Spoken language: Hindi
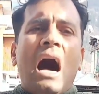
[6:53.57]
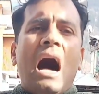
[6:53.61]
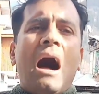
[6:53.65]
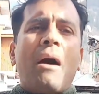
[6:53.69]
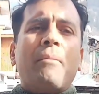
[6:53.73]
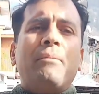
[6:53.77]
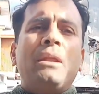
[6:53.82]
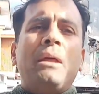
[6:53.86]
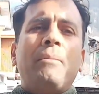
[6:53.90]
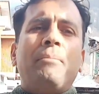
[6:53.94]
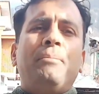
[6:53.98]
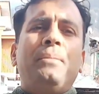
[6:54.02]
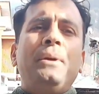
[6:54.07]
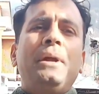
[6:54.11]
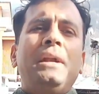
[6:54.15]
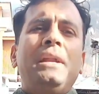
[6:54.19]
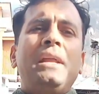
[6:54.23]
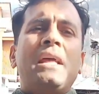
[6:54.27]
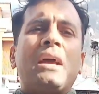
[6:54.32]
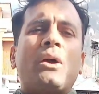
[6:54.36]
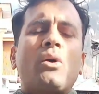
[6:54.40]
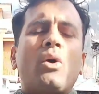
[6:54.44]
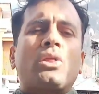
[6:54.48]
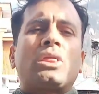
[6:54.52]
आपने
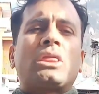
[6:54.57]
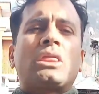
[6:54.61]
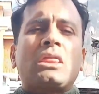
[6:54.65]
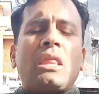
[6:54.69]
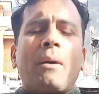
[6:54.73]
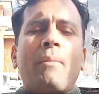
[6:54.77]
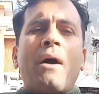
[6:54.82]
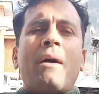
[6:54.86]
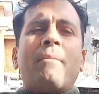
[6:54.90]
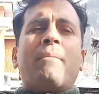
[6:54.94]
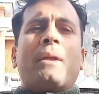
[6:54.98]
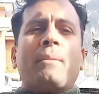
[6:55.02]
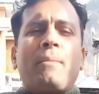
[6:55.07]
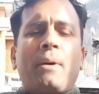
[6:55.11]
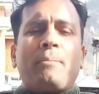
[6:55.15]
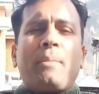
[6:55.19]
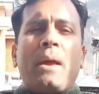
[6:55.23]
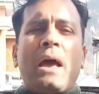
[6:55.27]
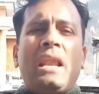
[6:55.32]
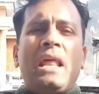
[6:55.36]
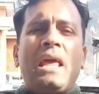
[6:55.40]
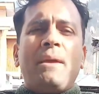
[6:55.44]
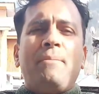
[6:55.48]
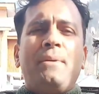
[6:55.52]
बीडीए को तबाह बर्बाद
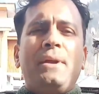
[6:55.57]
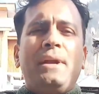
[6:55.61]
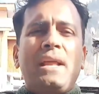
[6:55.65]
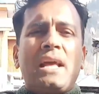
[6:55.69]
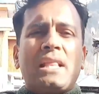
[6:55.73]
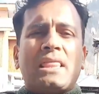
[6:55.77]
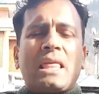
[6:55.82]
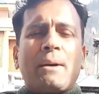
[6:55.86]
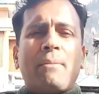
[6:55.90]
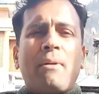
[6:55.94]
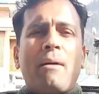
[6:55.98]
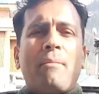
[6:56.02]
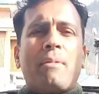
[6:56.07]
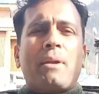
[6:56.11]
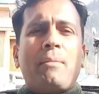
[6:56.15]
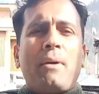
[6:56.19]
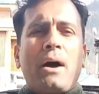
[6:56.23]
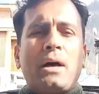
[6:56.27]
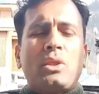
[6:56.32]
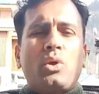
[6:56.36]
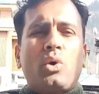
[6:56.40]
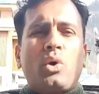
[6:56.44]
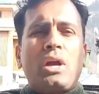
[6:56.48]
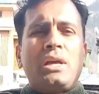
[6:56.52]
पहले ही बीडीए तबाह
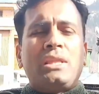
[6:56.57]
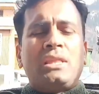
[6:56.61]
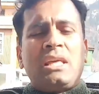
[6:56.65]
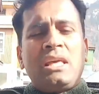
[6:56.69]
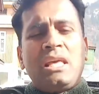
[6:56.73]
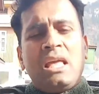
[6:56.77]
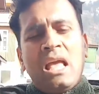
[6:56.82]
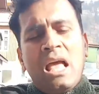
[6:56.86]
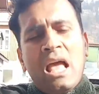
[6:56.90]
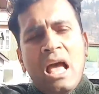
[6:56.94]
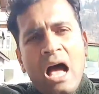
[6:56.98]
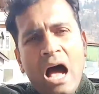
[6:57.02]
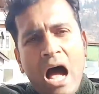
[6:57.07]
बर्बाद हो गई थी